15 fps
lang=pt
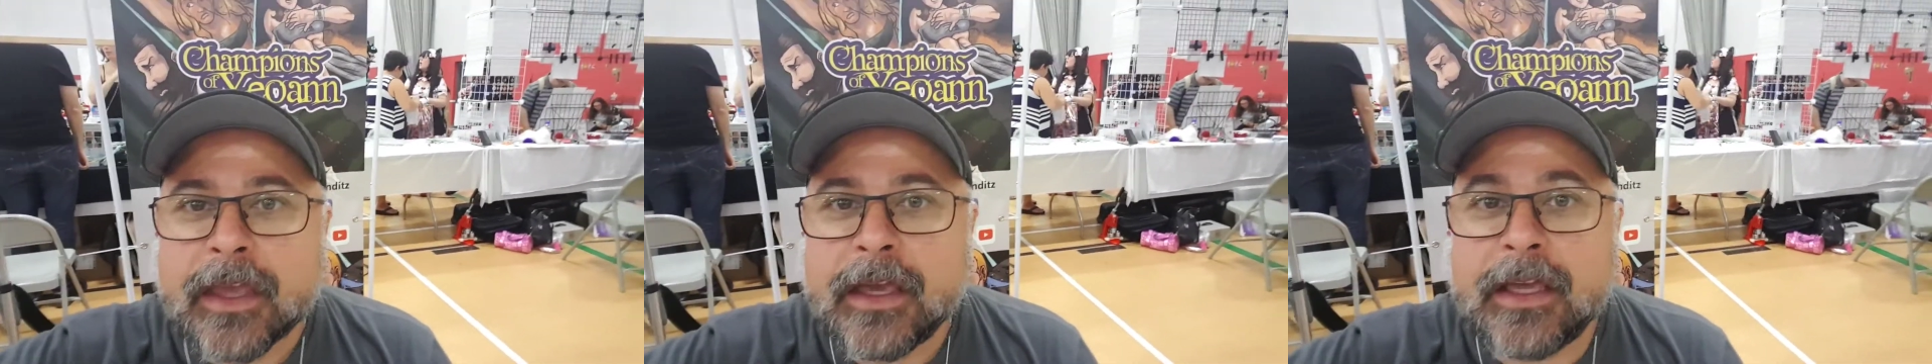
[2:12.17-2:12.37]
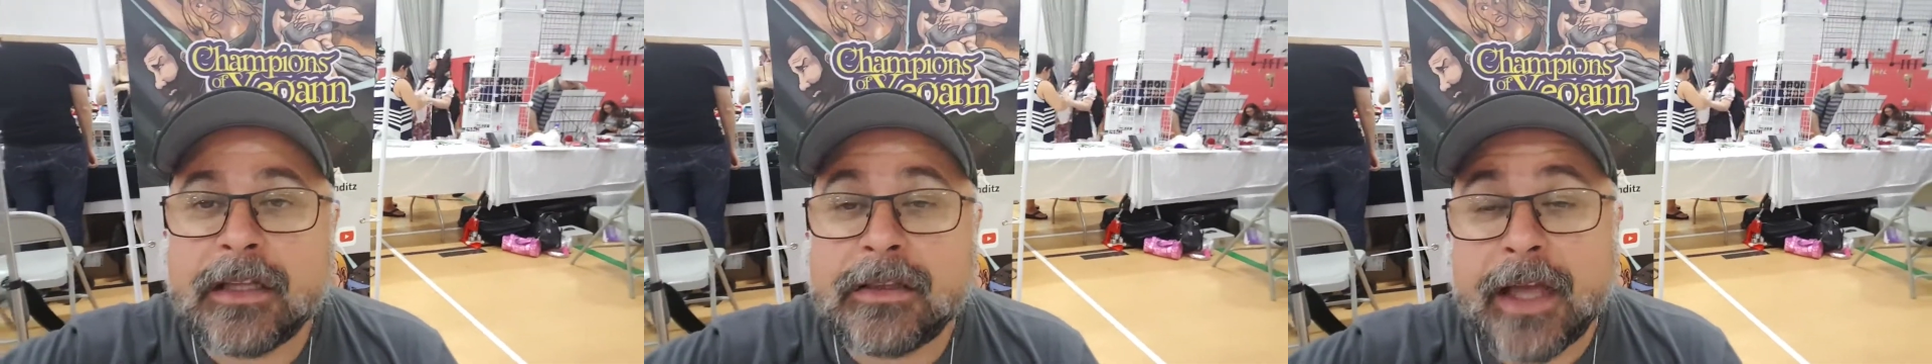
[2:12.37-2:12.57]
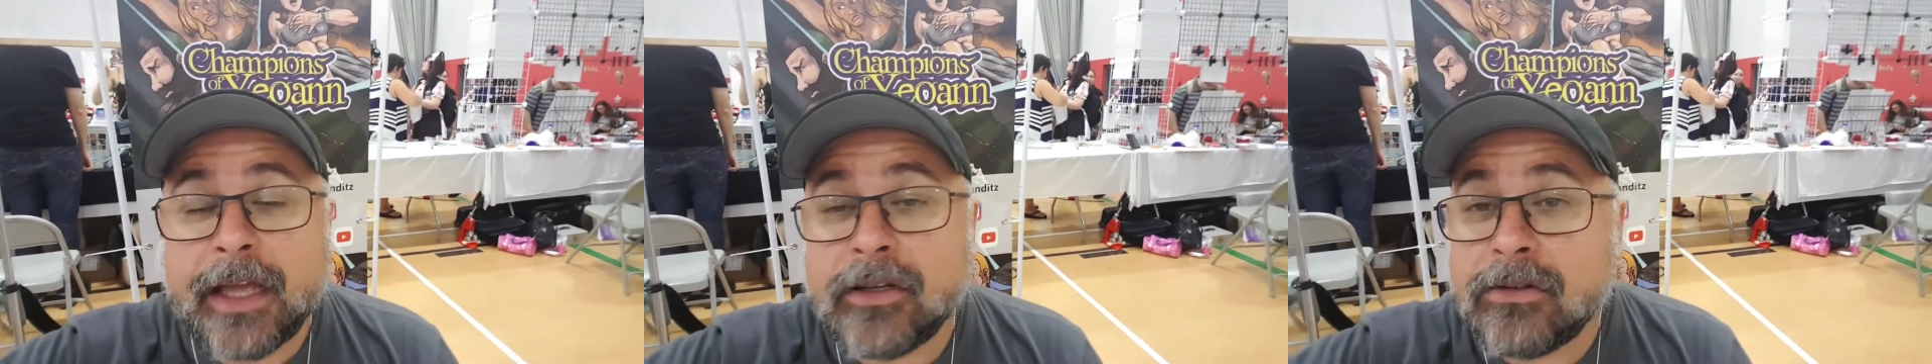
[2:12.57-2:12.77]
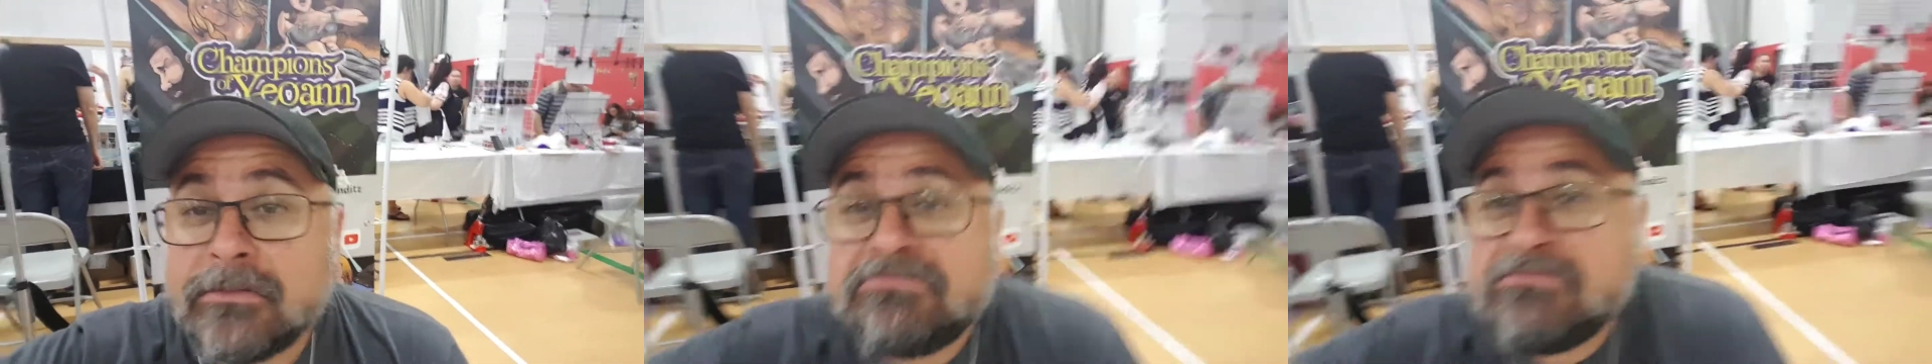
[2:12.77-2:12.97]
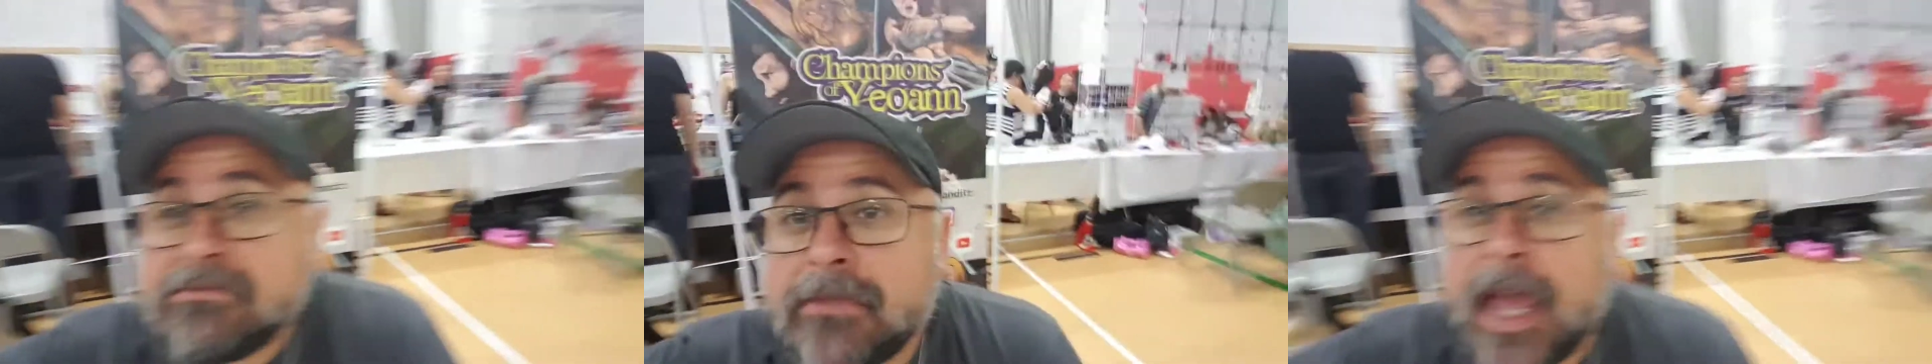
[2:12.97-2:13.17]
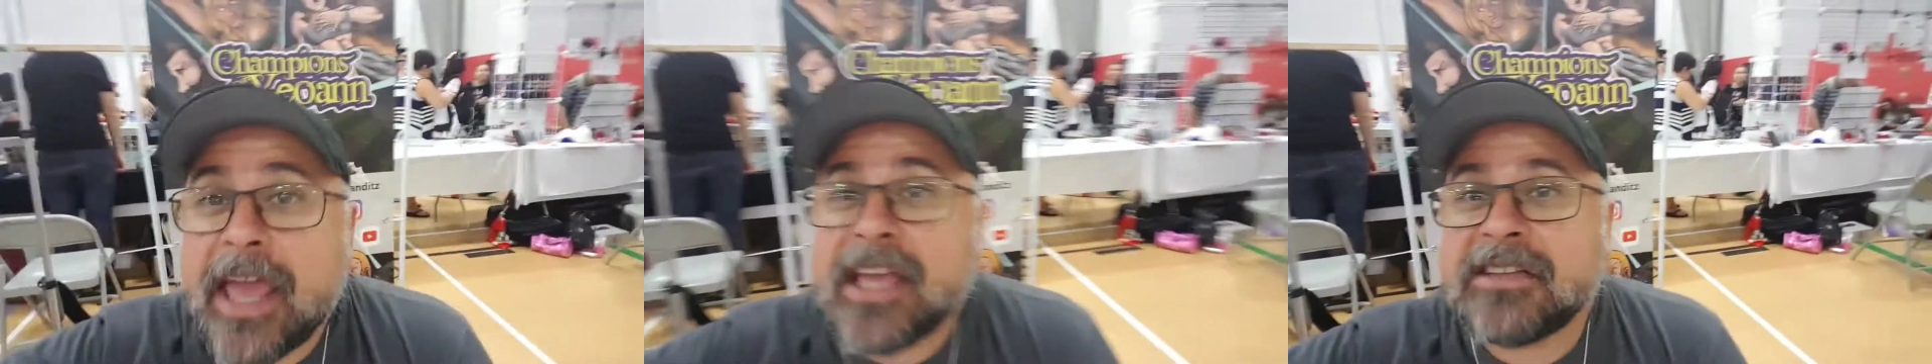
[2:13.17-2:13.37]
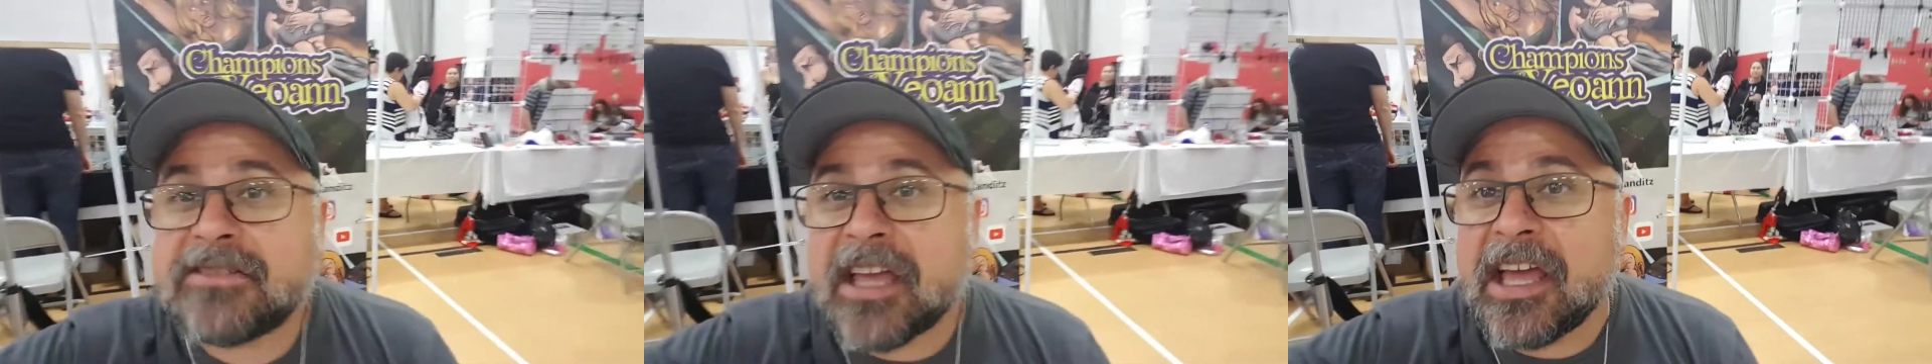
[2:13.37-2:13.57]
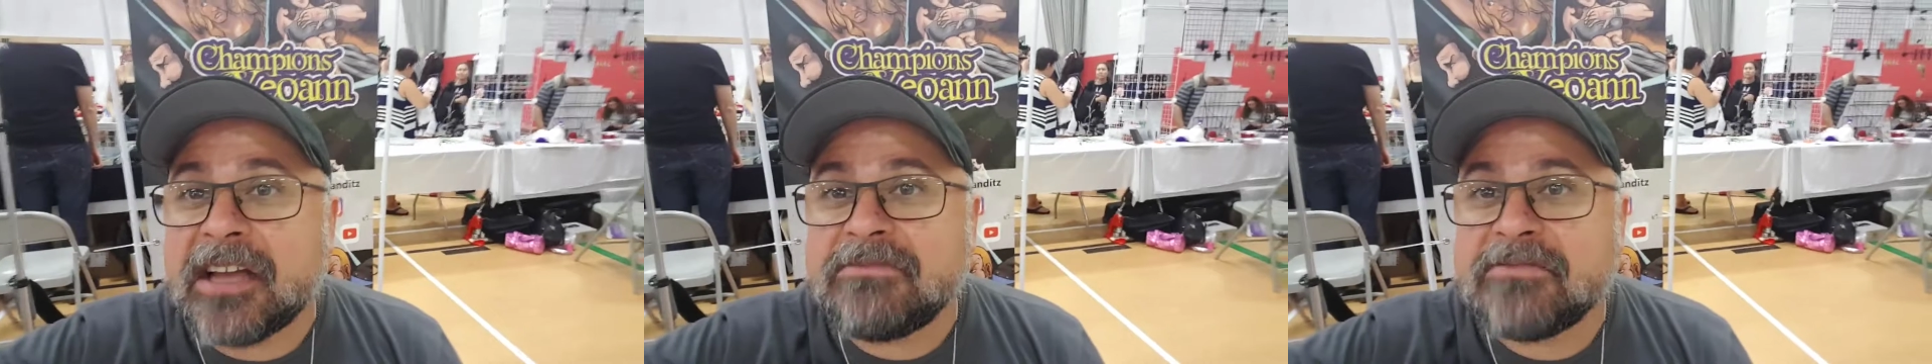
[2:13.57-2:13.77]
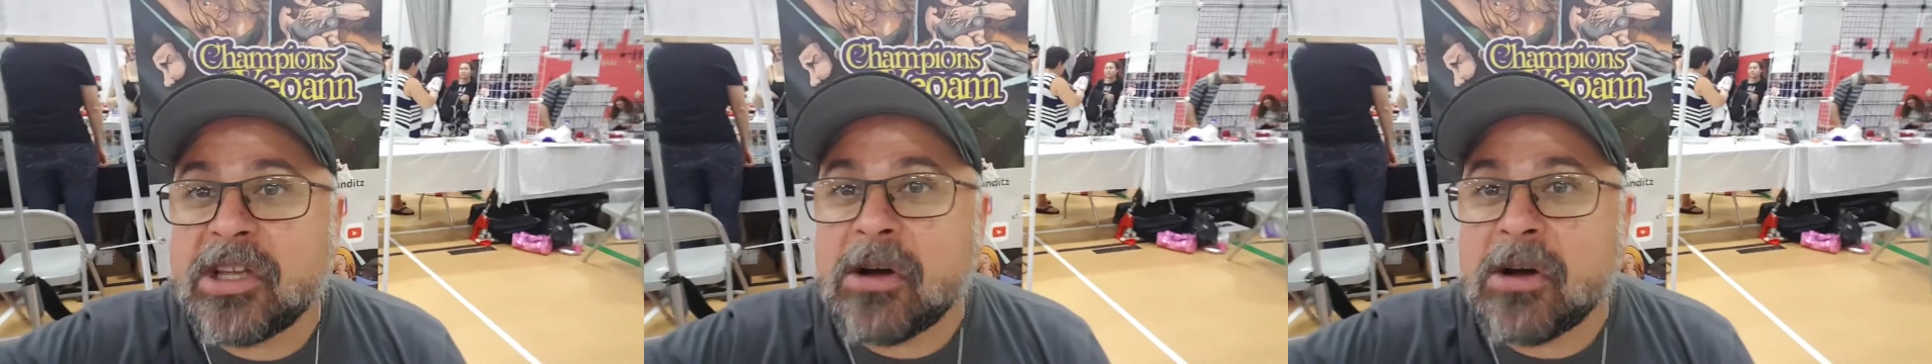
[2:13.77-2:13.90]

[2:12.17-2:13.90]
E tá indo bem até,